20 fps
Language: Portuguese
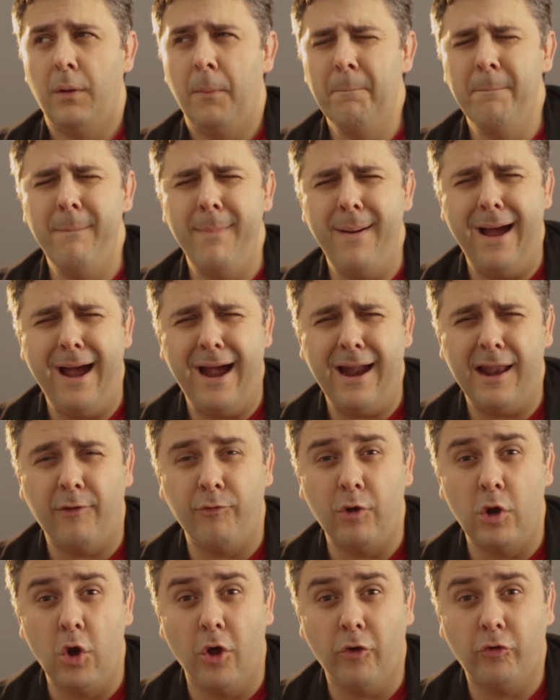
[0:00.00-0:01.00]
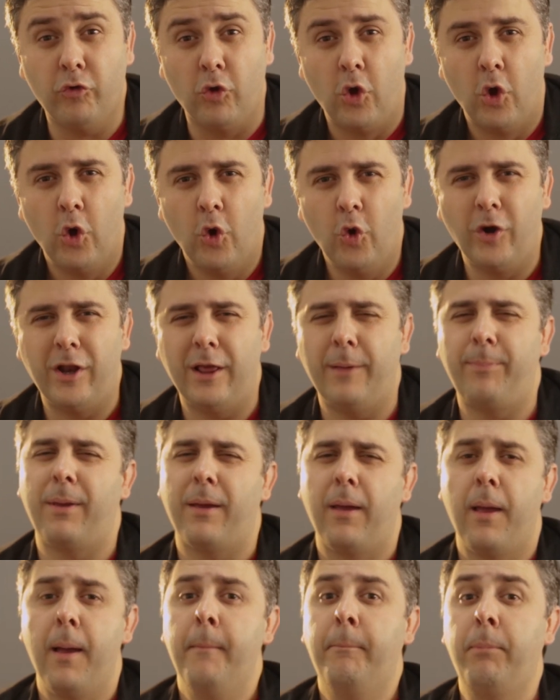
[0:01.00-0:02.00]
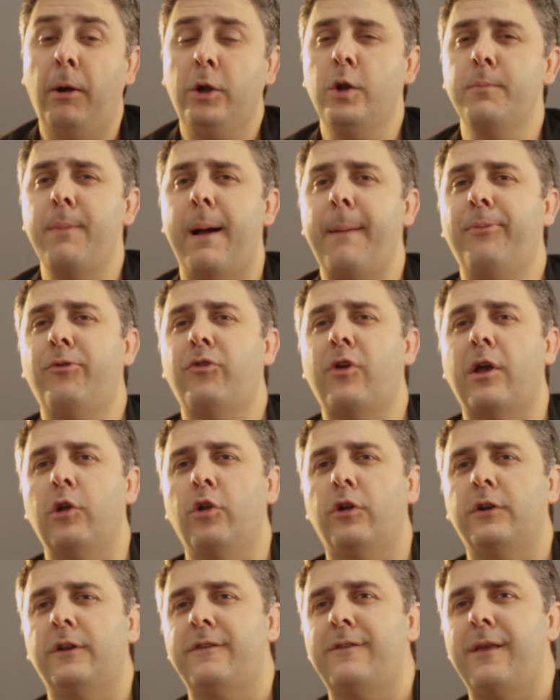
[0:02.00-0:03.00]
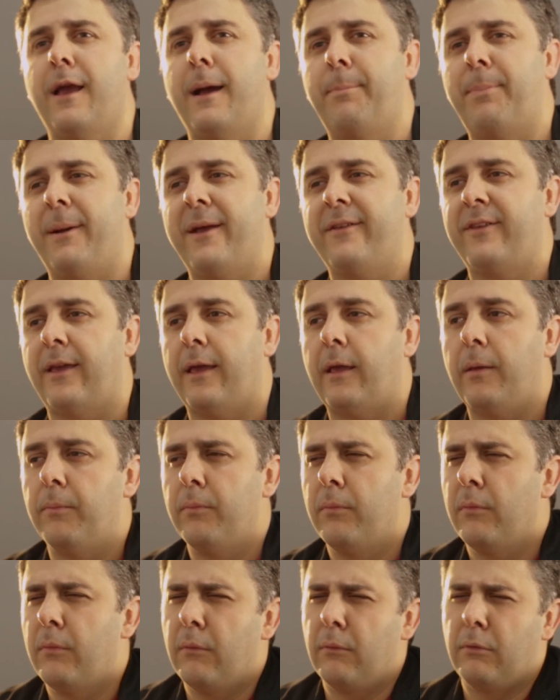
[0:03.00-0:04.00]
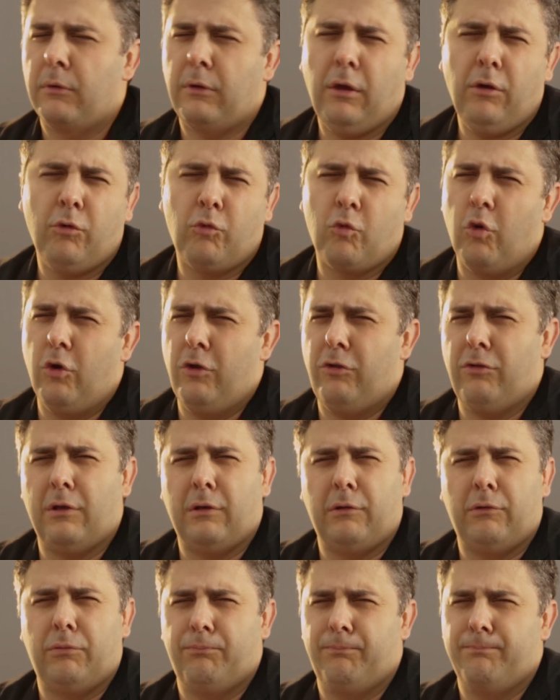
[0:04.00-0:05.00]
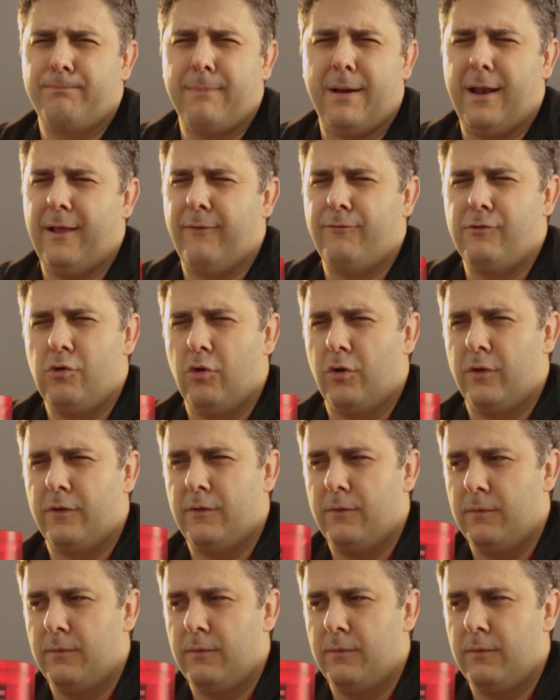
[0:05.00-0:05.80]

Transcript: Maravilhoso, Uribe! Bota o mapa de calor desse rapaz aí. Que coisa maravilhosa.